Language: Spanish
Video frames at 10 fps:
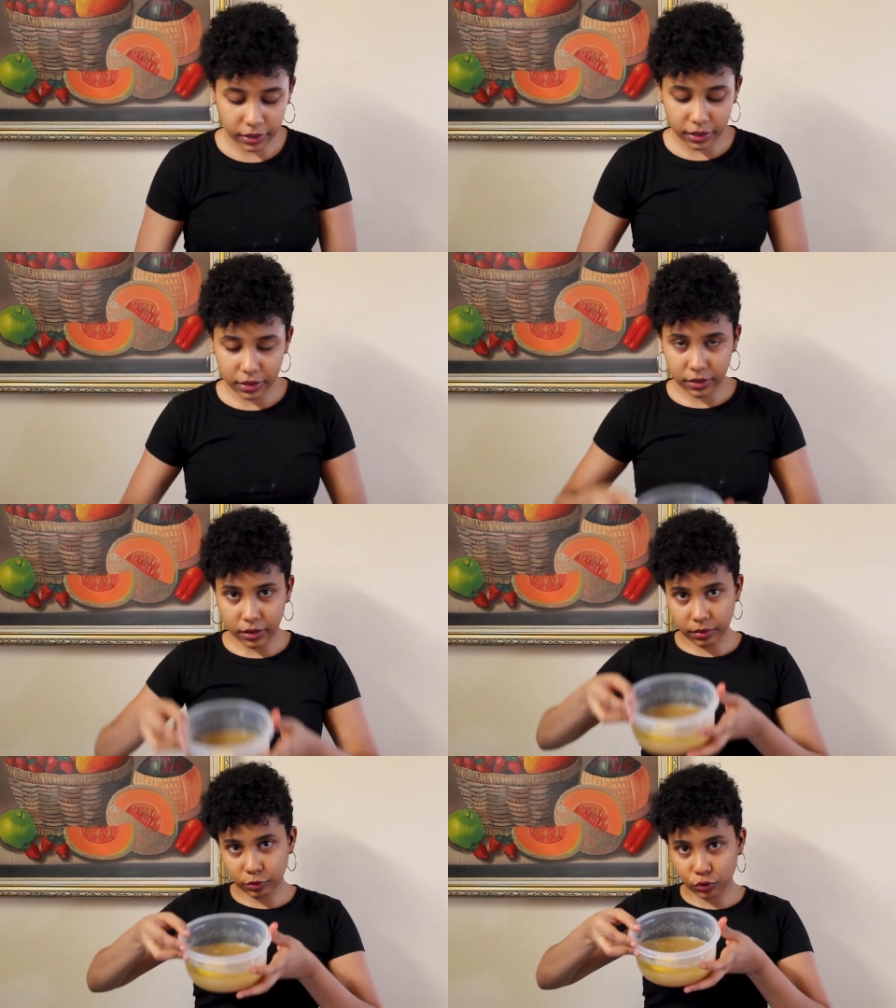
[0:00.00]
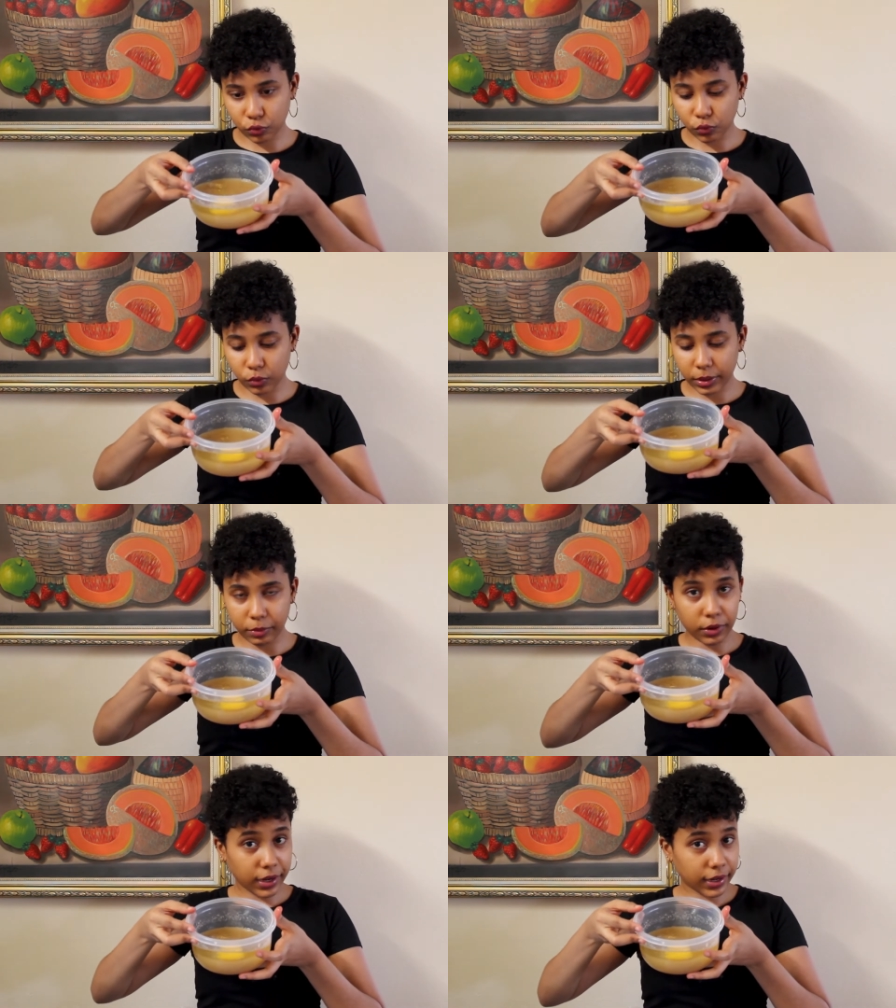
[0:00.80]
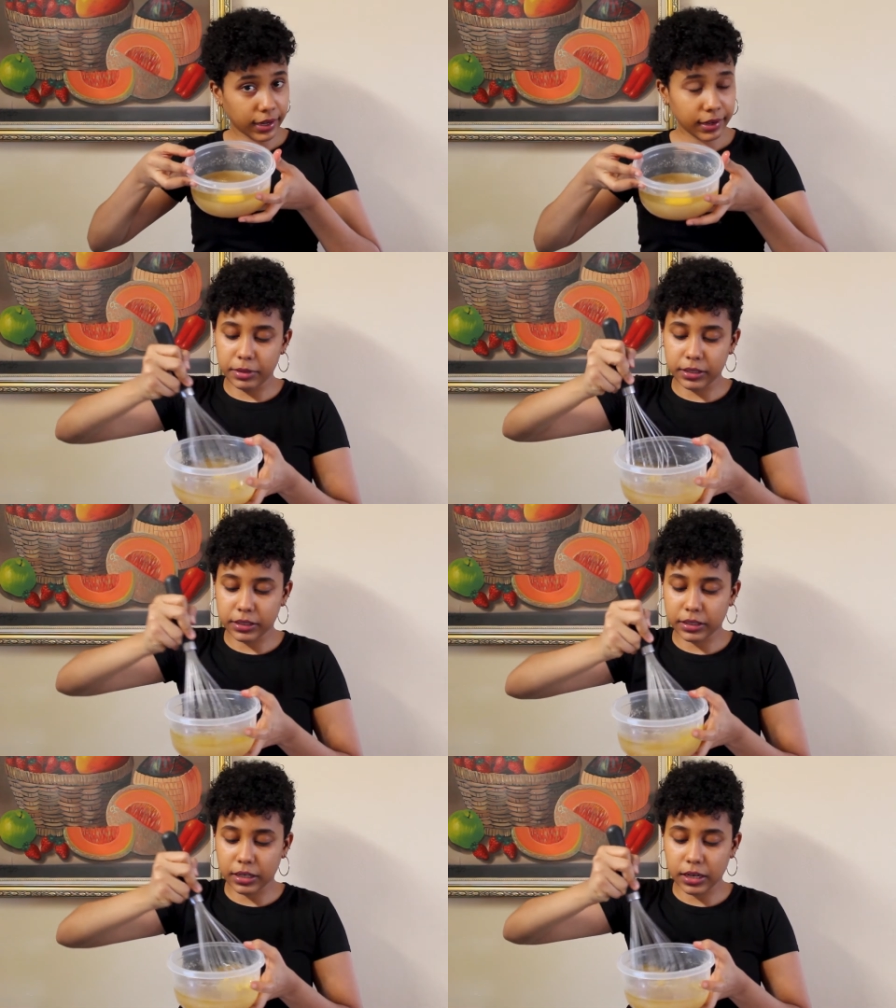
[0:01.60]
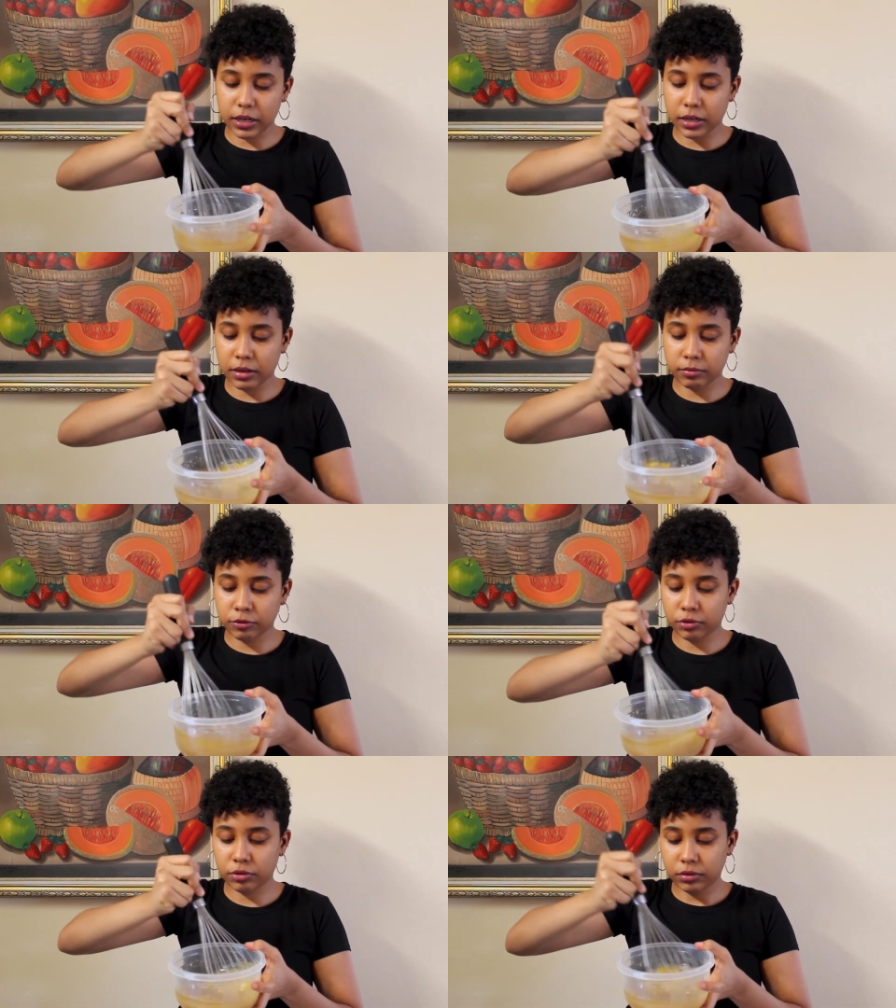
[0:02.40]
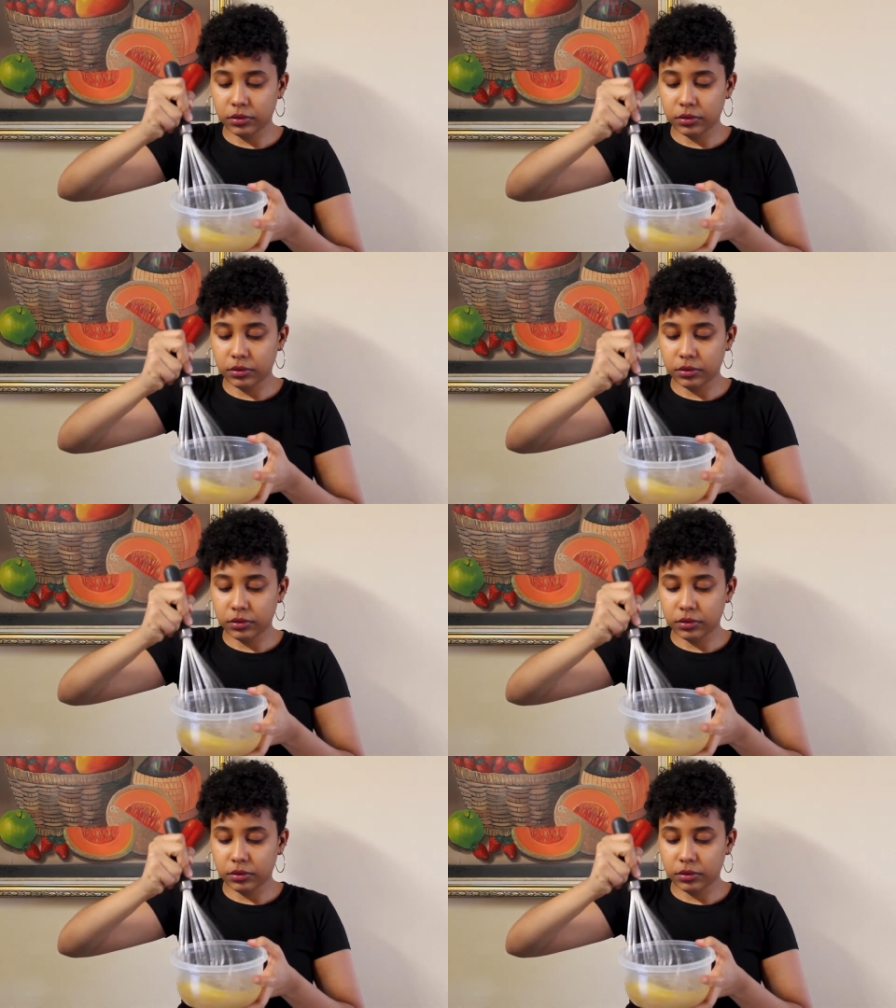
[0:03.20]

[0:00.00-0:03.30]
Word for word: ya tenemos un huevo aquí. Mezclamos.